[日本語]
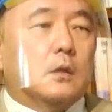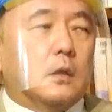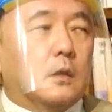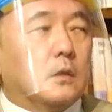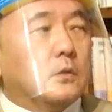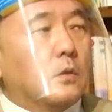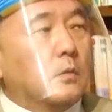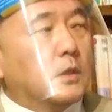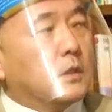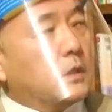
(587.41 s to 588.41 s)
でそれ
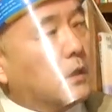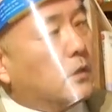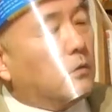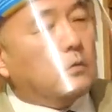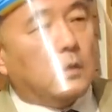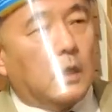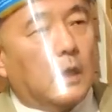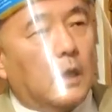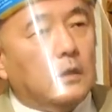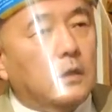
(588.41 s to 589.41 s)
までにさっきのような
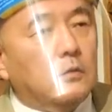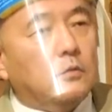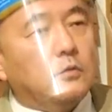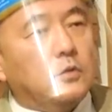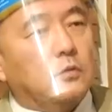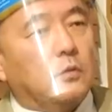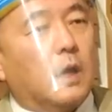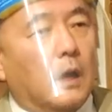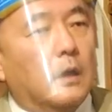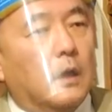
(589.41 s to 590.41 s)
半減の特徴と
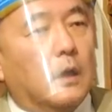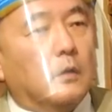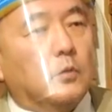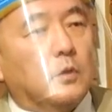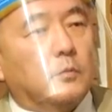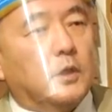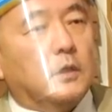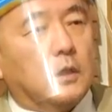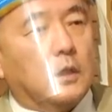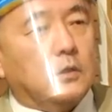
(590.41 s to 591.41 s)
かああいうものが見ら
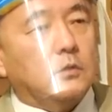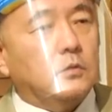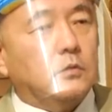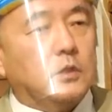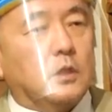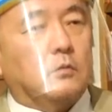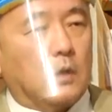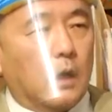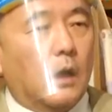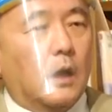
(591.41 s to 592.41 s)
れたら収束したと
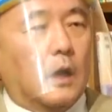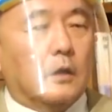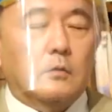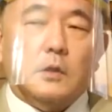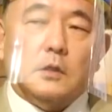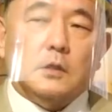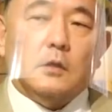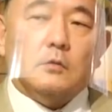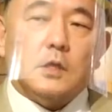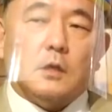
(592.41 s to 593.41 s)
かあるいは一
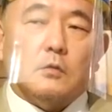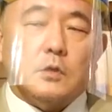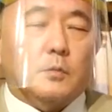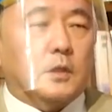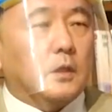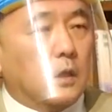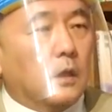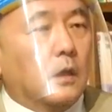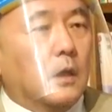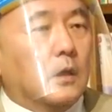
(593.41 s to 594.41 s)
定の成果を収めたで